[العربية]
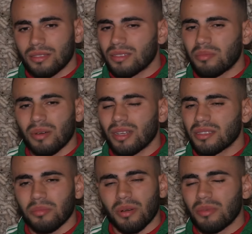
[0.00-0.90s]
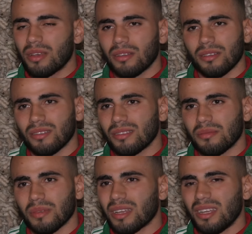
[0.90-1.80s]
سي با سي با بيان
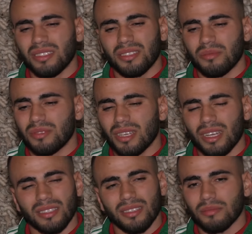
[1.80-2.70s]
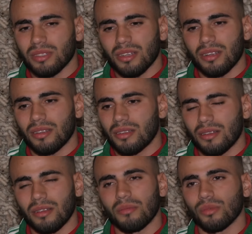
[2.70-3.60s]
ما كنحش مزيان خصني نمشي
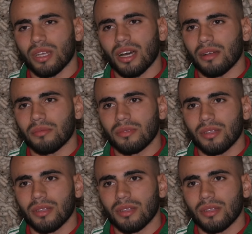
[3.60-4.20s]
للمنتخب